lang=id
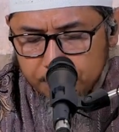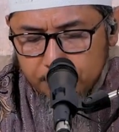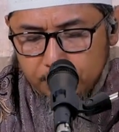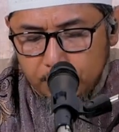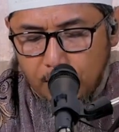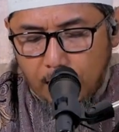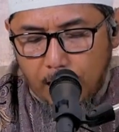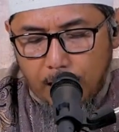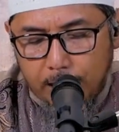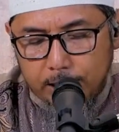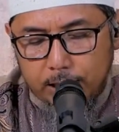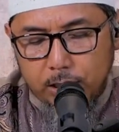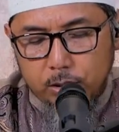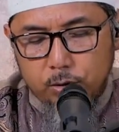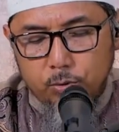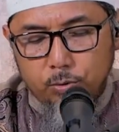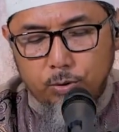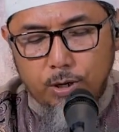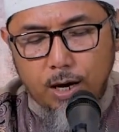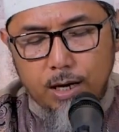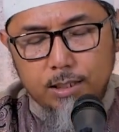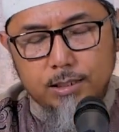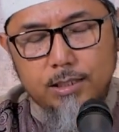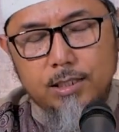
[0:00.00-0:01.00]
ab ada
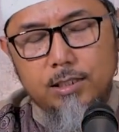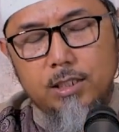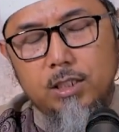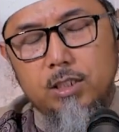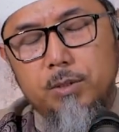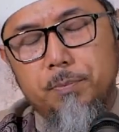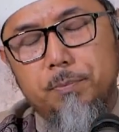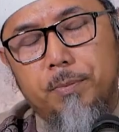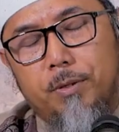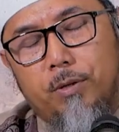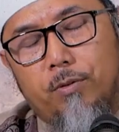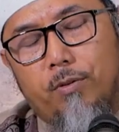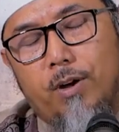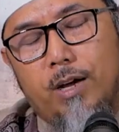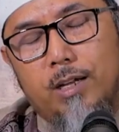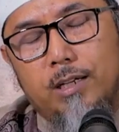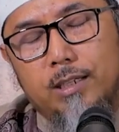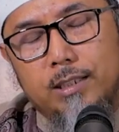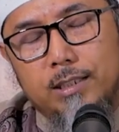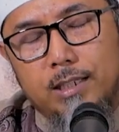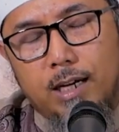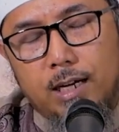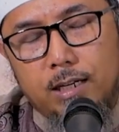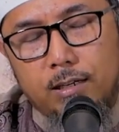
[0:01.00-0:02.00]
juga jenis
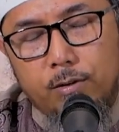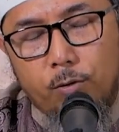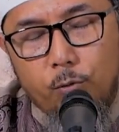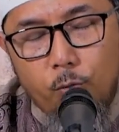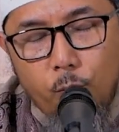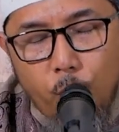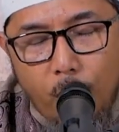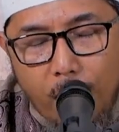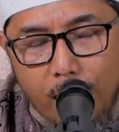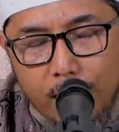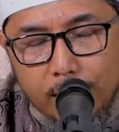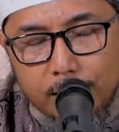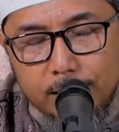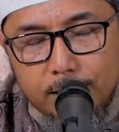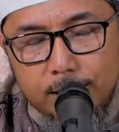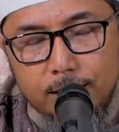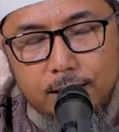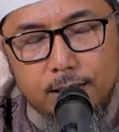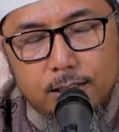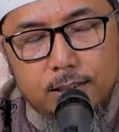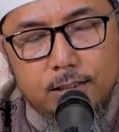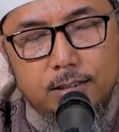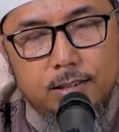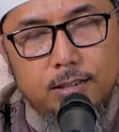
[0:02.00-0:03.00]
perwalian
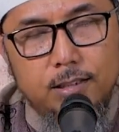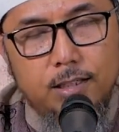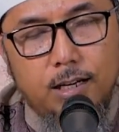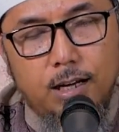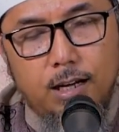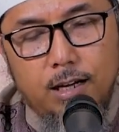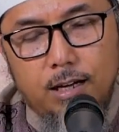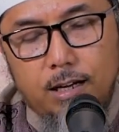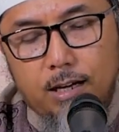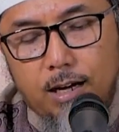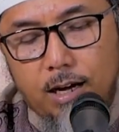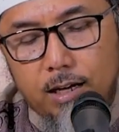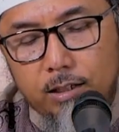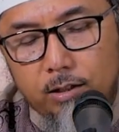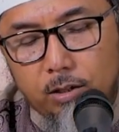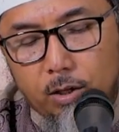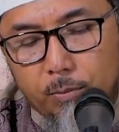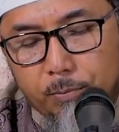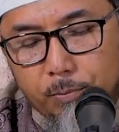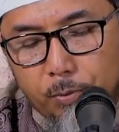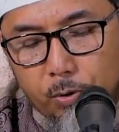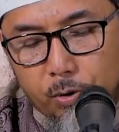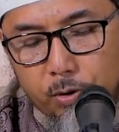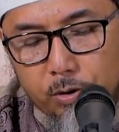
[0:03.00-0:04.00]
wali ya
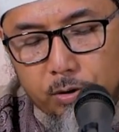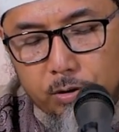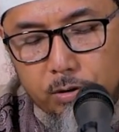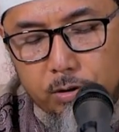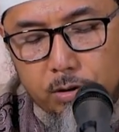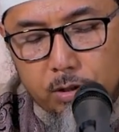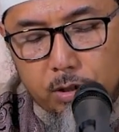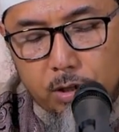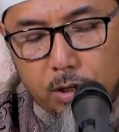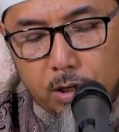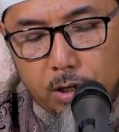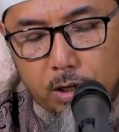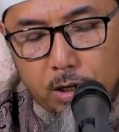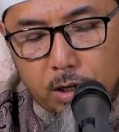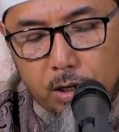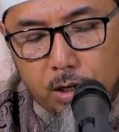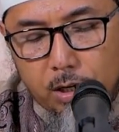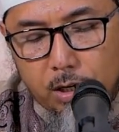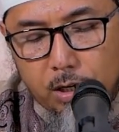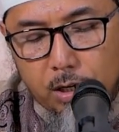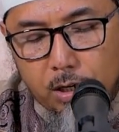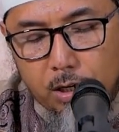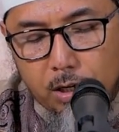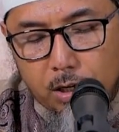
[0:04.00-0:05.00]
ataupun
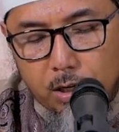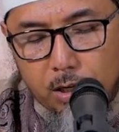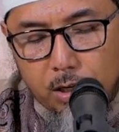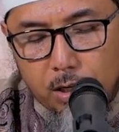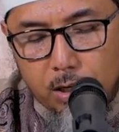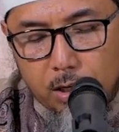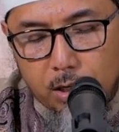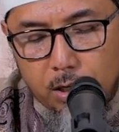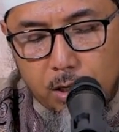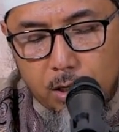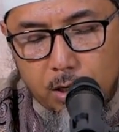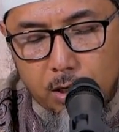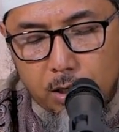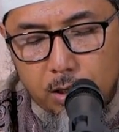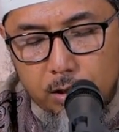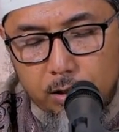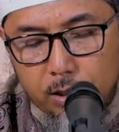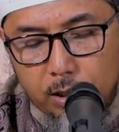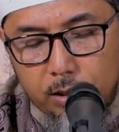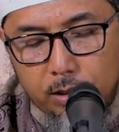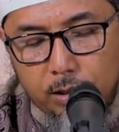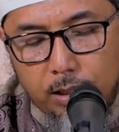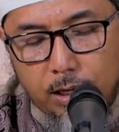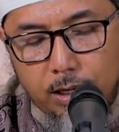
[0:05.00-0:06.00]
eh,
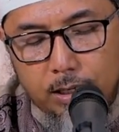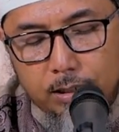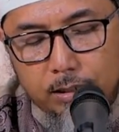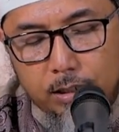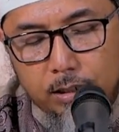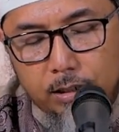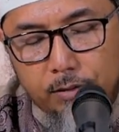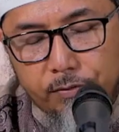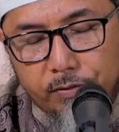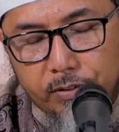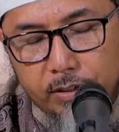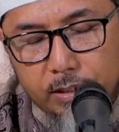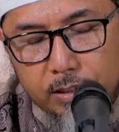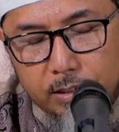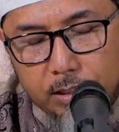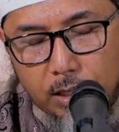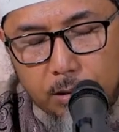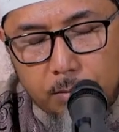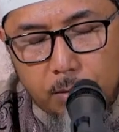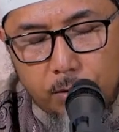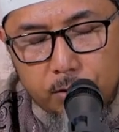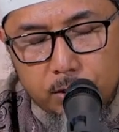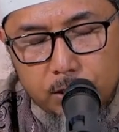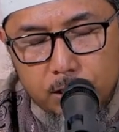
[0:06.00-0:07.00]
tadi telah kita
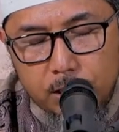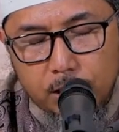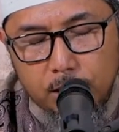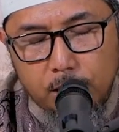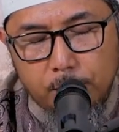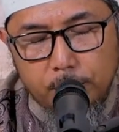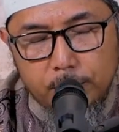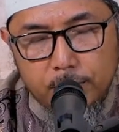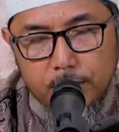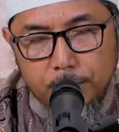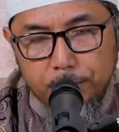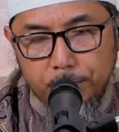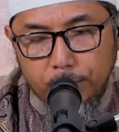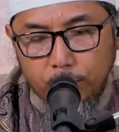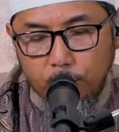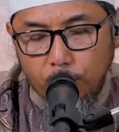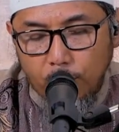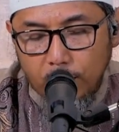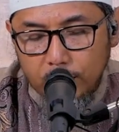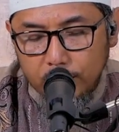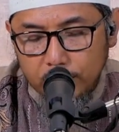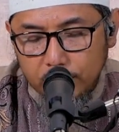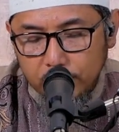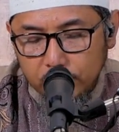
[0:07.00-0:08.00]
definisikan bahwasanya yang namanya
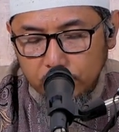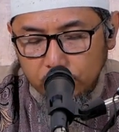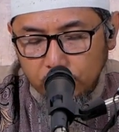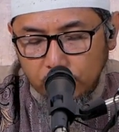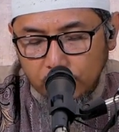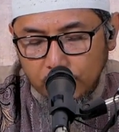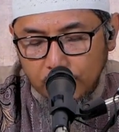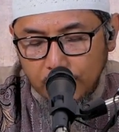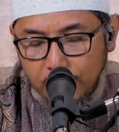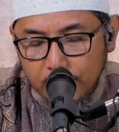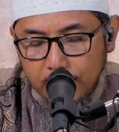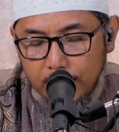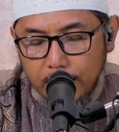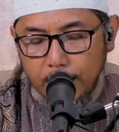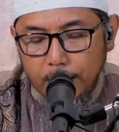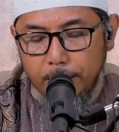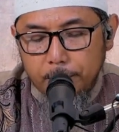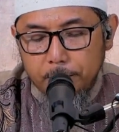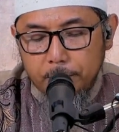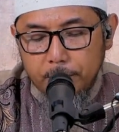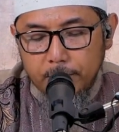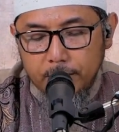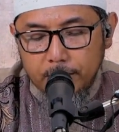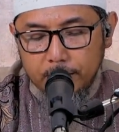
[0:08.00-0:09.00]
perwalian itu adalah
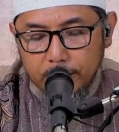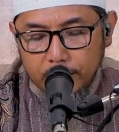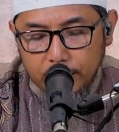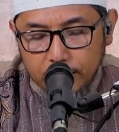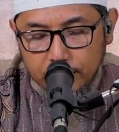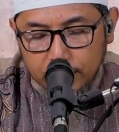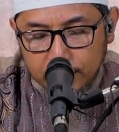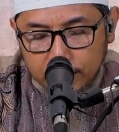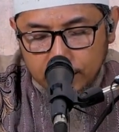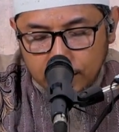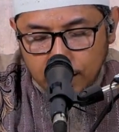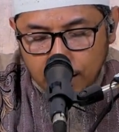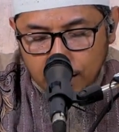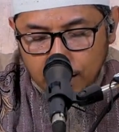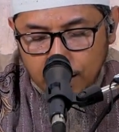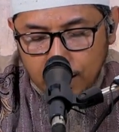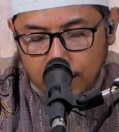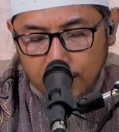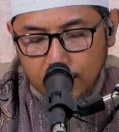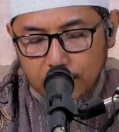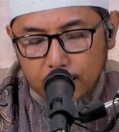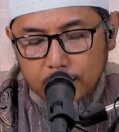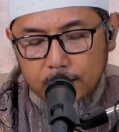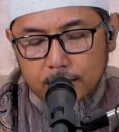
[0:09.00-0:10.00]

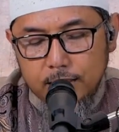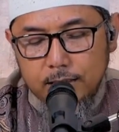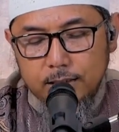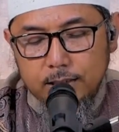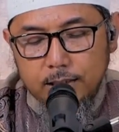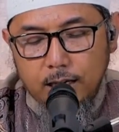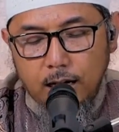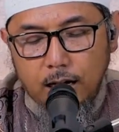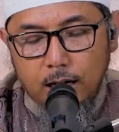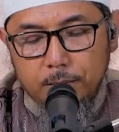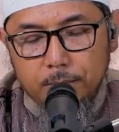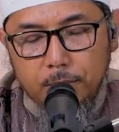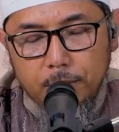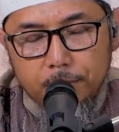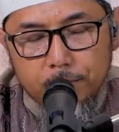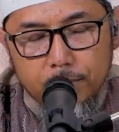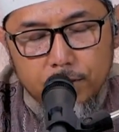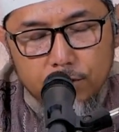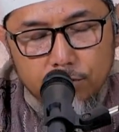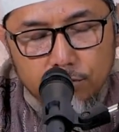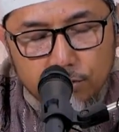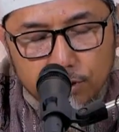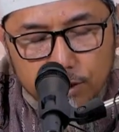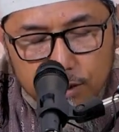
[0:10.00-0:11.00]
mereka yang
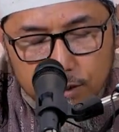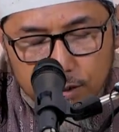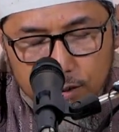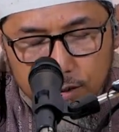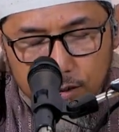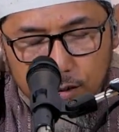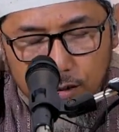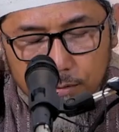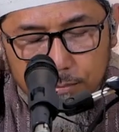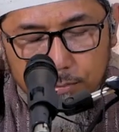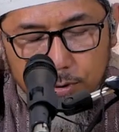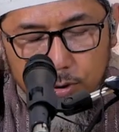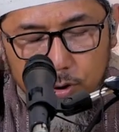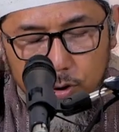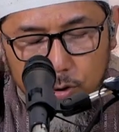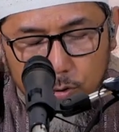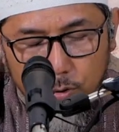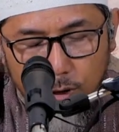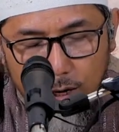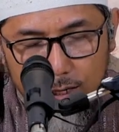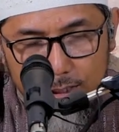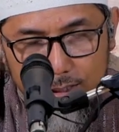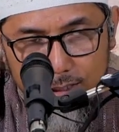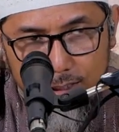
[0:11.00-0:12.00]
memenuhi
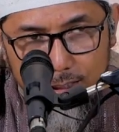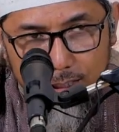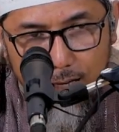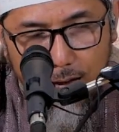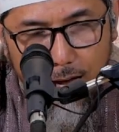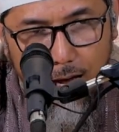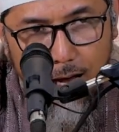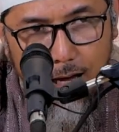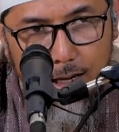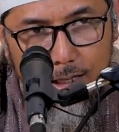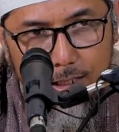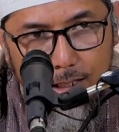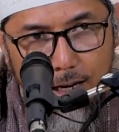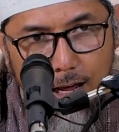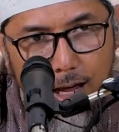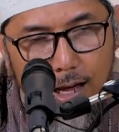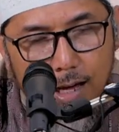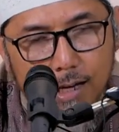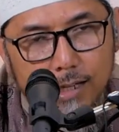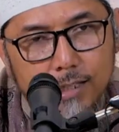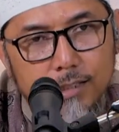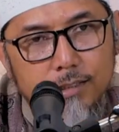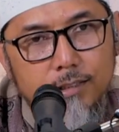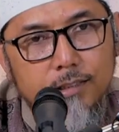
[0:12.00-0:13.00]
kebutuhan si
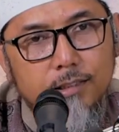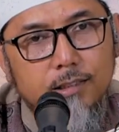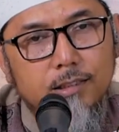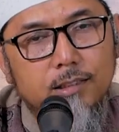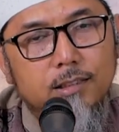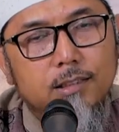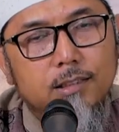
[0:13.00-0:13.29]
anak